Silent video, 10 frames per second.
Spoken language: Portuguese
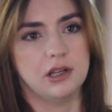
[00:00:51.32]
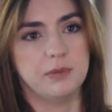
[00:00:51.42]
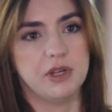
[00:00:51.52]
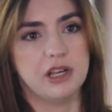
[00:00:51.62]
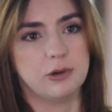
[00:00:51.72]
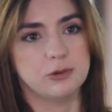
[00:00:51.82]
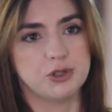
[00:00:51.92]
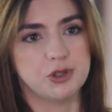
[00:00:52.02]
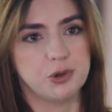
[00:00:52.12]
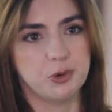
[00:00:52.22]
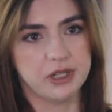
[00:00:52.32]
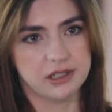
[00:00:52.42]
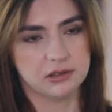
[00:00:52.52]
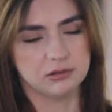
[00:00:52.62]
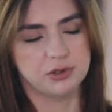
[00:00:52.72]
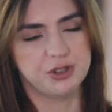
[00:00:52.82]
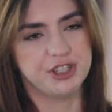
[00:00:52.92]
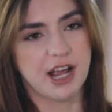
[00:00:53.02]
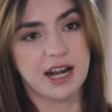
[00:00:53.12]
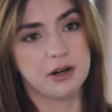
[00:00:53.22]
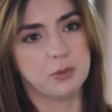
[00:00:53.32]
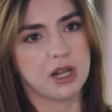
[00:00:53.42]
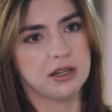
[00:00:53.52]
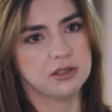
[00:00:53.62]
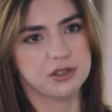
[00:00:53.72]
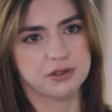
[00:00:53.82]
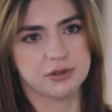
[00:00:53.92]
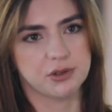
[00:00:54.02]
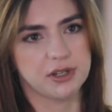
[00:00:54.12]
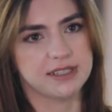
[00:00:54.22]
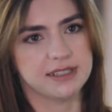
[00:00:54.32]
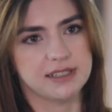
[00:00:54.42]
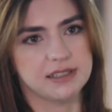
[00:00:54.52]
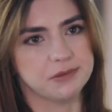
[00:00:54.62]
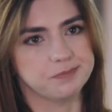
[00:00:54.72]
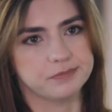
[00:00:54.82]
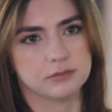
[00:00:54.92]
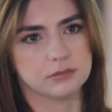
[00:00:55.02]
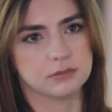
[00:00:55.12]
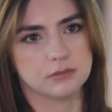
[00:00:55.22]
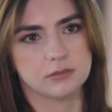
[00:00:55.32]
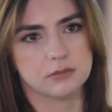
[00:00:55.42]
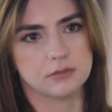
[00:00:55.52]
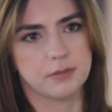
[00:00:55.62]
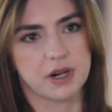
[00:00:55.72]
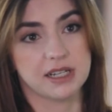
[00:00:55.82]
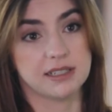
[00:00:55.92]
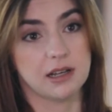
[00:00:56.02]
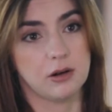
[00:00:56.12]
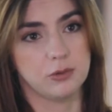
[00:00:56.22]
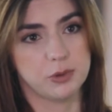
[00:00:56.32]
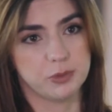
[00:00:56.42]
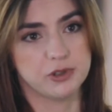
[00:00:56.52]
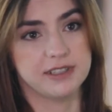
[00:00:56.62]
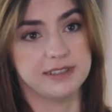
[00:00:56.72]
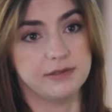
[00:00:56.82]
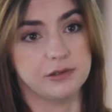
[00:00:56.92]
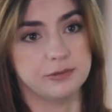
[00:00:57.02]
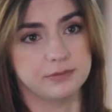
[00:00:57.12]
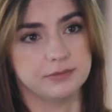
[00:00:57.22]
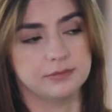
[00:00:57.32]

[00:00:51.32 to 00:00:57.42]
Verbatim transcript: E me reconstruir diariamente, sozinha, parecia algo impossível.